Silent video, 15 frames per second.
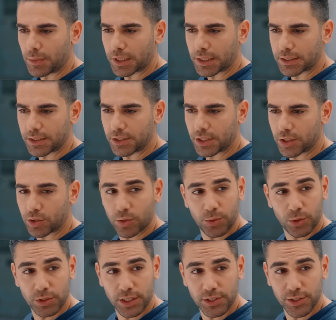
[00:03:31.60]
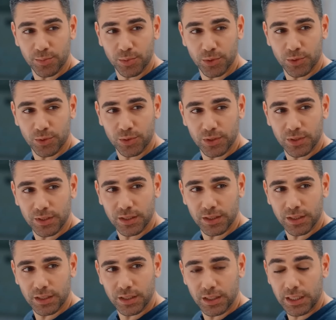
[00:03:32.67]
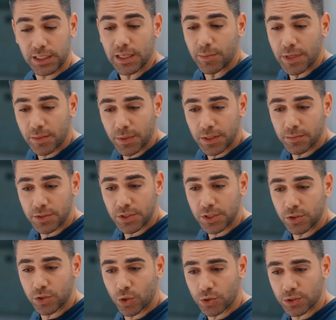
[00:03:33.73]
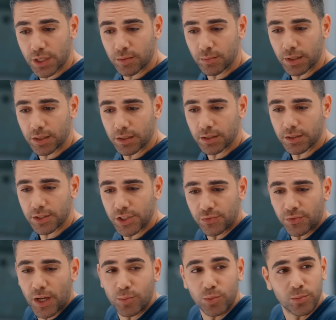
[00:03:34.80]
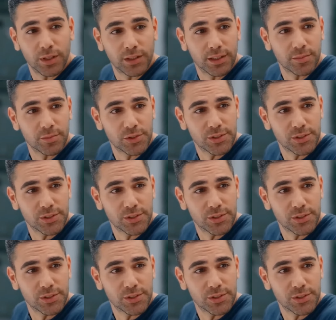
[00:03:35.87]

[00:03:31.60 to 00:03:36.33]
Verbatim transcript: Bir magazinciyle röportaj yapıyordu. Yemek benim için kök salmak, şifa bulmak